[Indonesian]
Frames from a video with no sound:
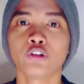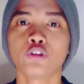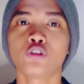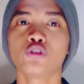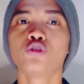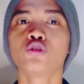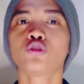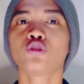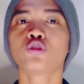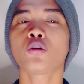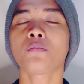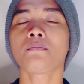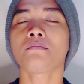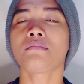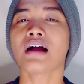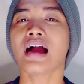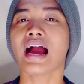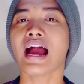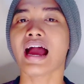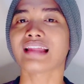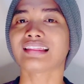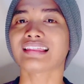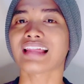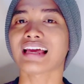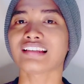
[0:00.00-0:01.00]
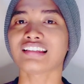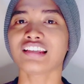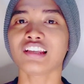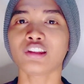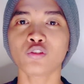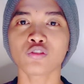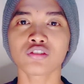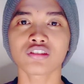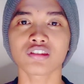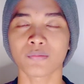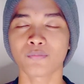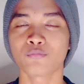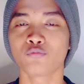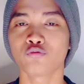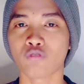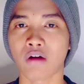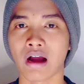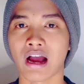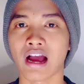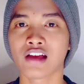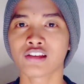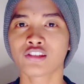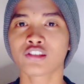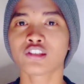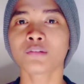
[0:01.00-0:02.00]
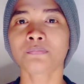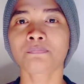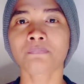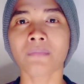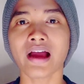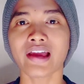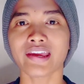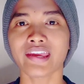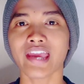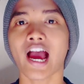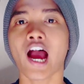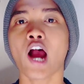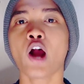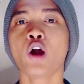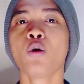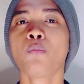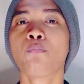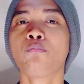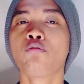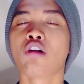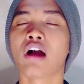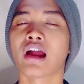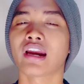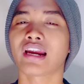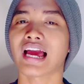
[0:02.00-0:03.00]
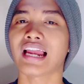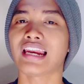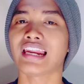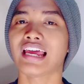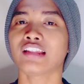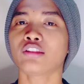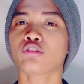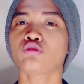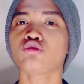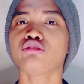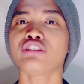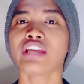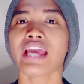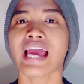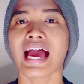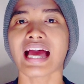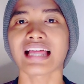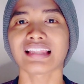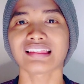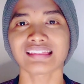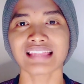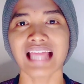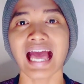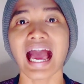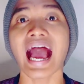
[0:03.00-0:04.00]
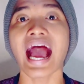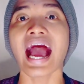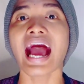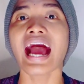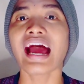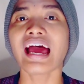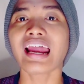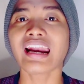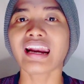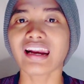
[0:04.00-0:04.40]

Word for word: untuk mengatasi itu semua supaya hubungan kalian tuh nyata,